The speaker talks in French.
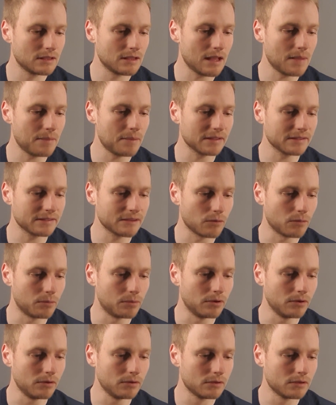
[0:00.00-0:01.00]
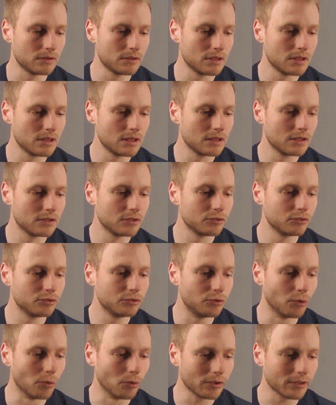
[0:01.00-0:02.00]
appartient au plan.
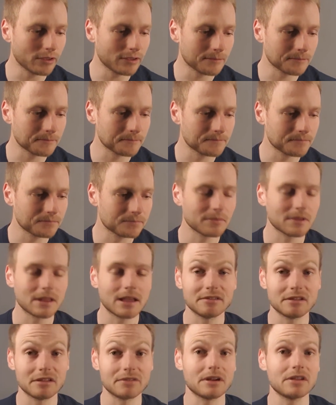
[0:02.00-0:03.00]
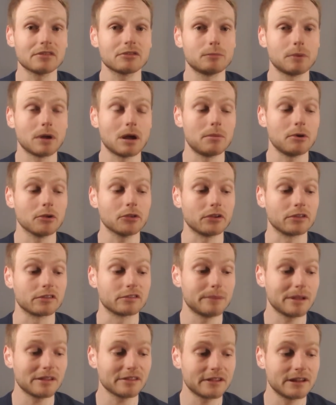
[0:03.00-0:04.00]
Donc, et cette phrase super importante, c'est
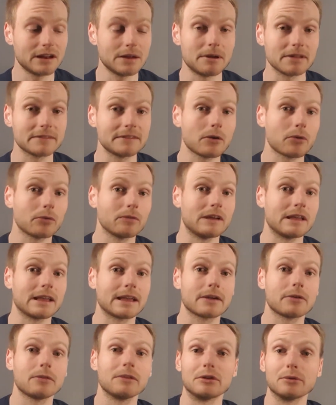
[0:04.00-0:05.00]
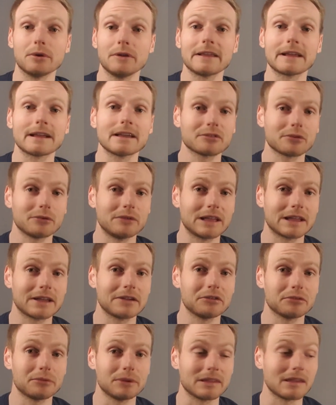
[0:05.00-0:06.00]
parce qu'il appartient qu'on a le droit d'écrire ce qu'on écrit
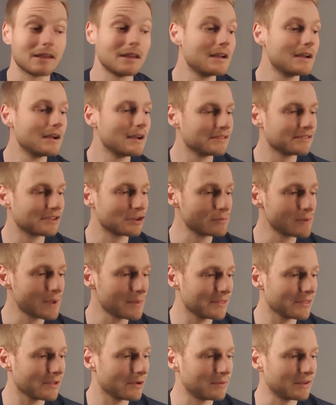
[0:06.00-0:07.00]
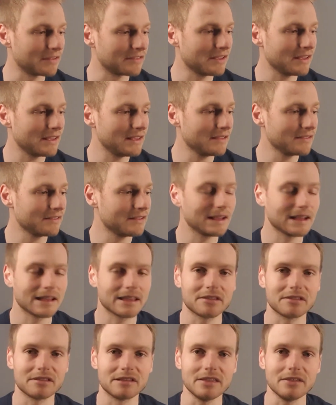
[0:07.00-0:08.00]
ensuite. Ça nous permet de remplacer x, y
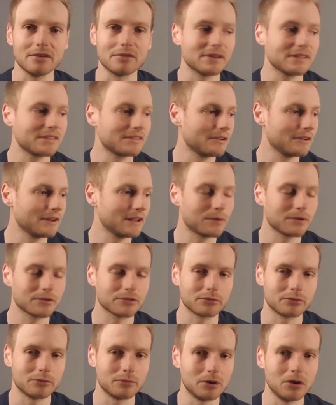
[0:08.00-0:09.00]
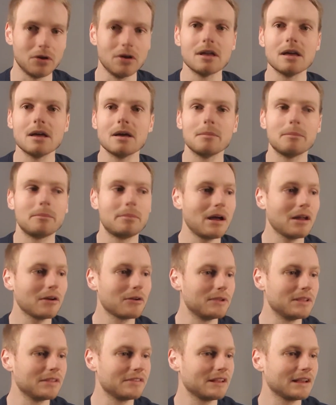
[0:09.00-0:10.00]
et z, en fait, dans l'équation du plan, par
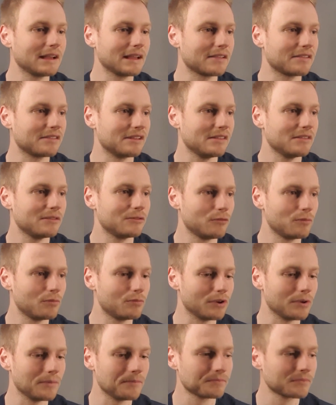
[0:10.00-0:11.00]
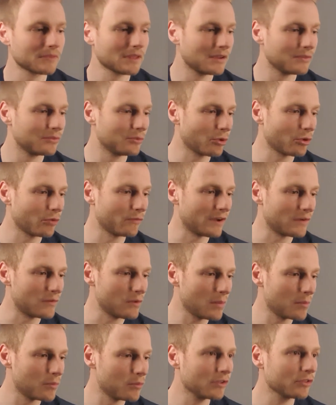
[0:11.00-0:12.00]
le x, y et z du point. Donc on va
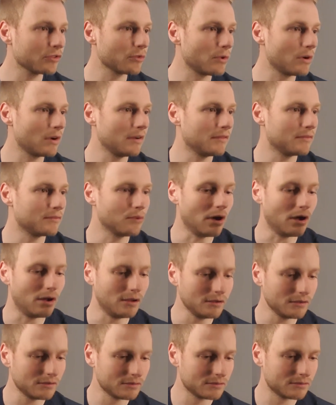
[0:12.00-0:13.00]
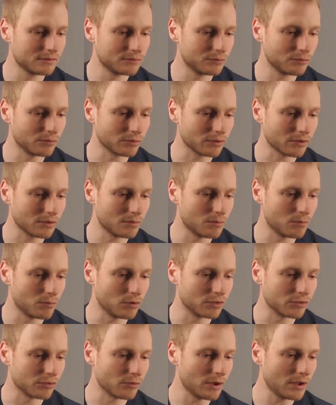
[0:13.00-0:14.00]
avoir moins 3 fois 1, donc
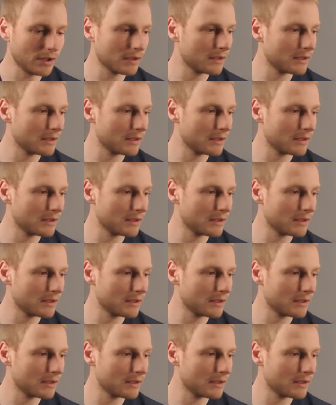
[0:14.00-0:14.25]
moins 3,